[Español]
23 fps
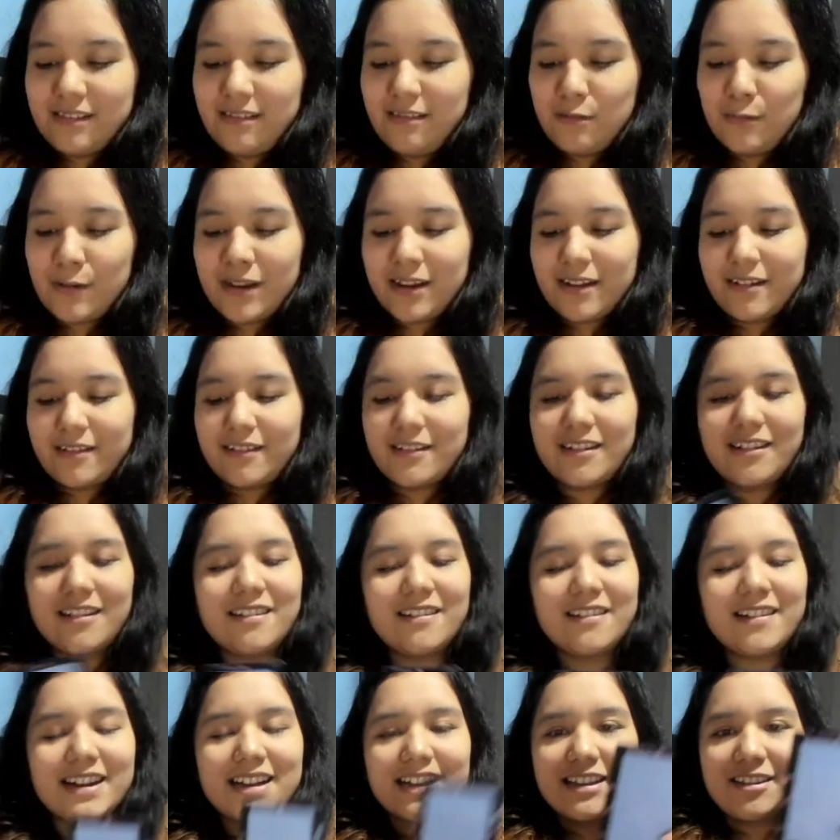Luego,
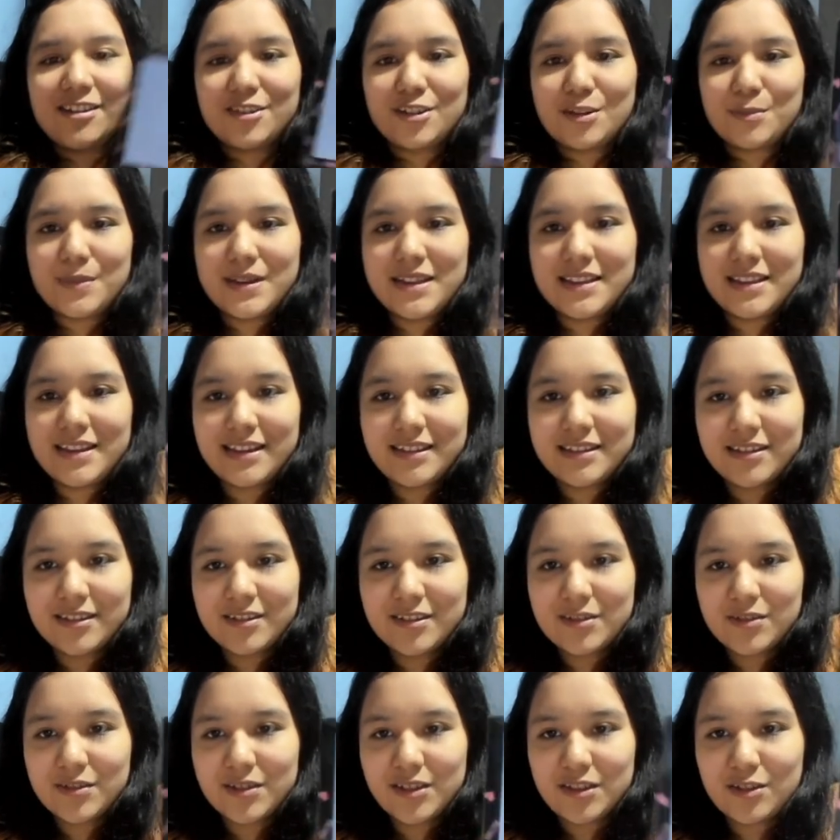oh, acá hay otro más de esos
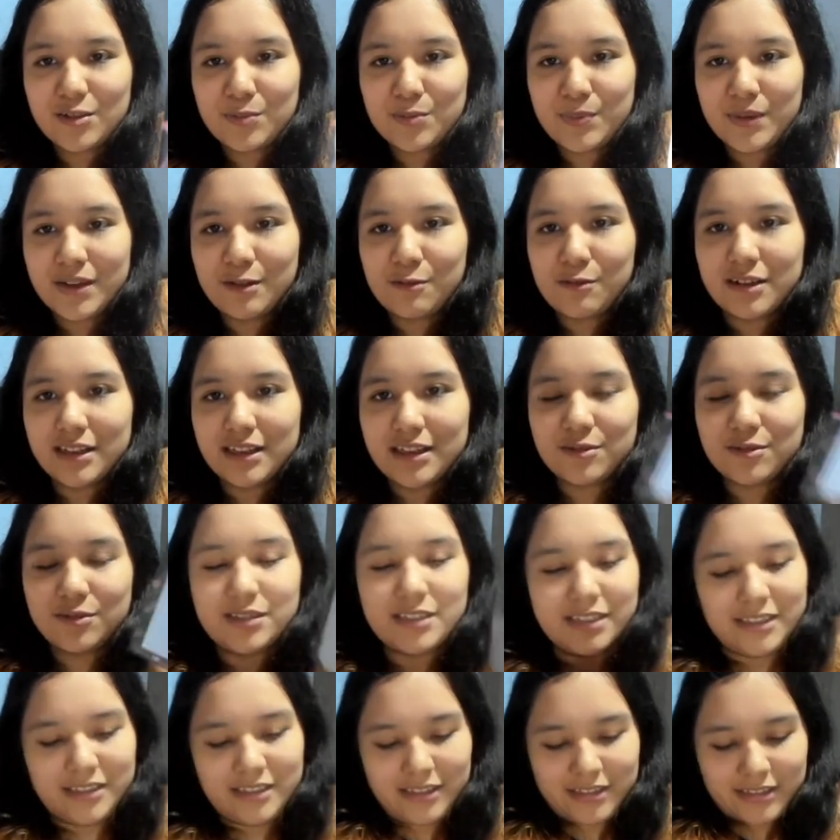cositos para guardar sus
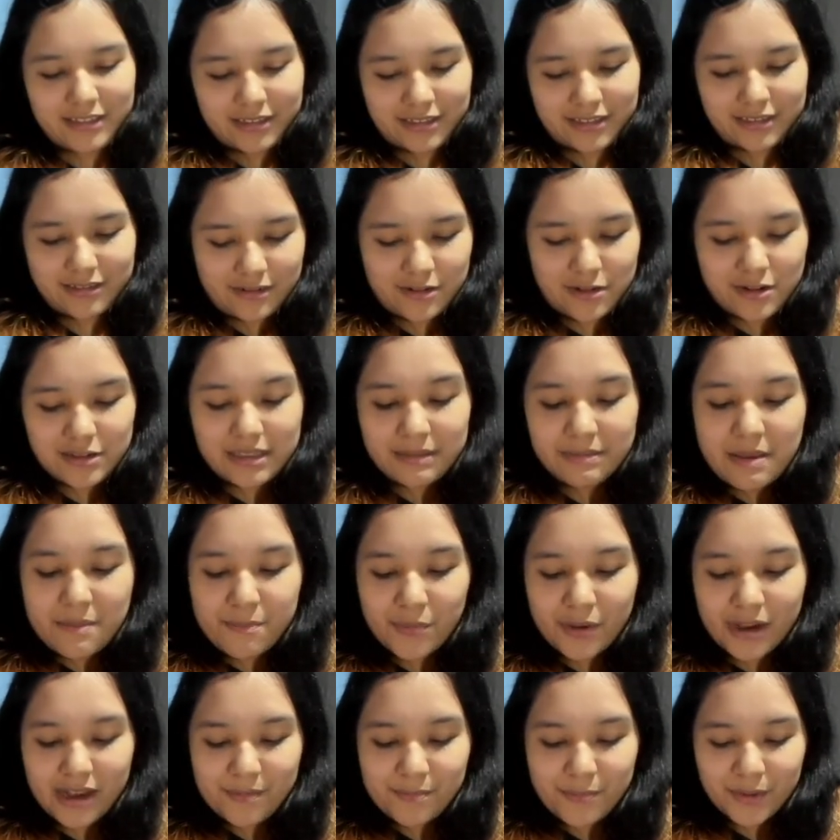tarjetitas. O también
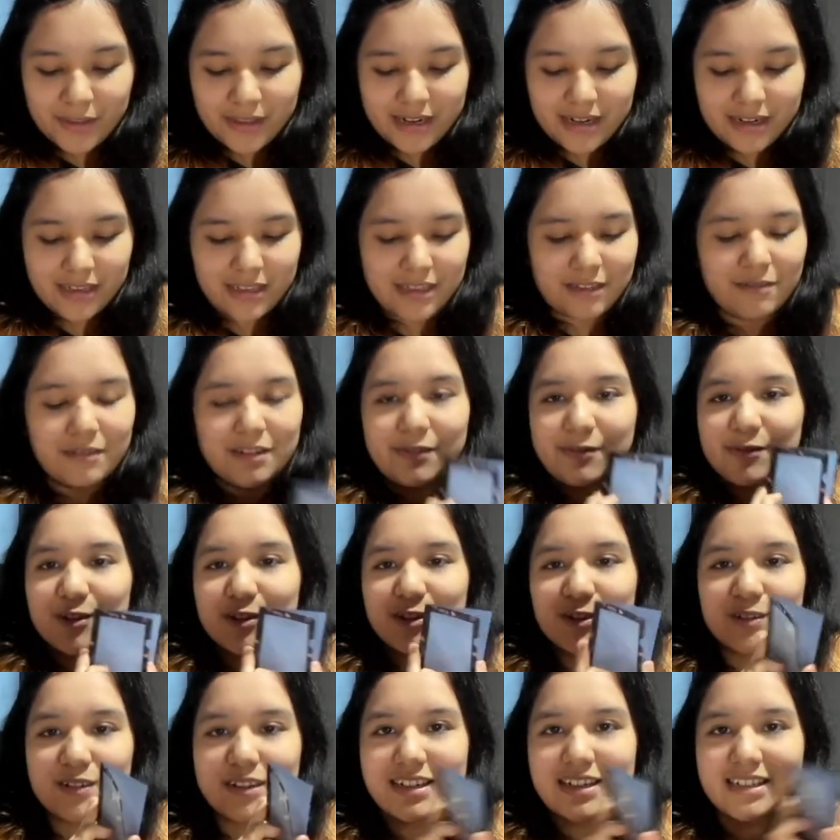pueden poner aquí una
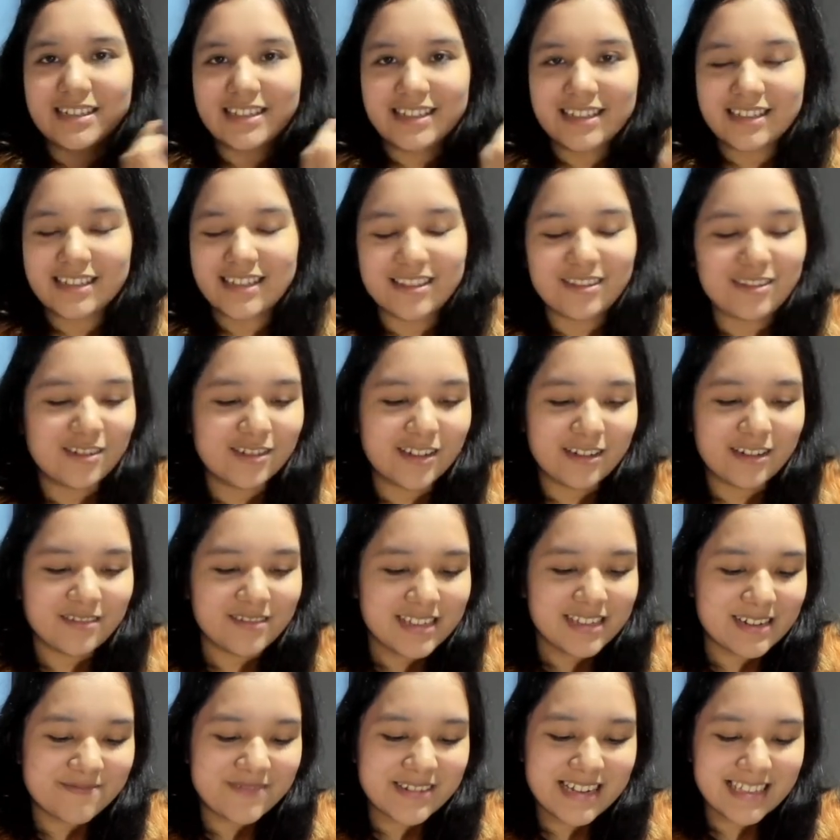photocard si es que no lo quieren
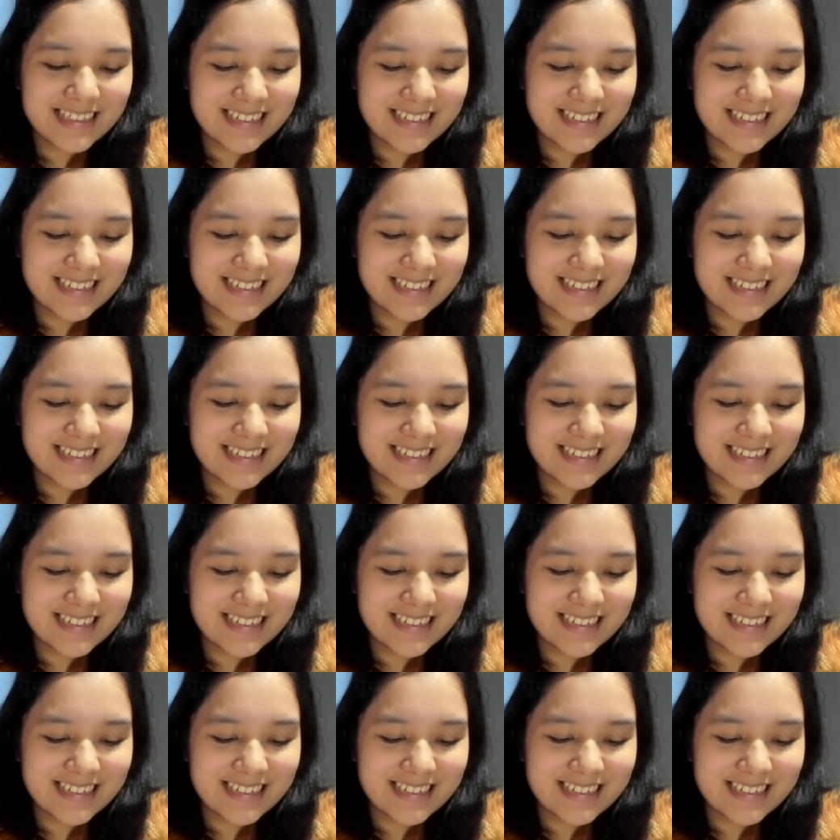usar para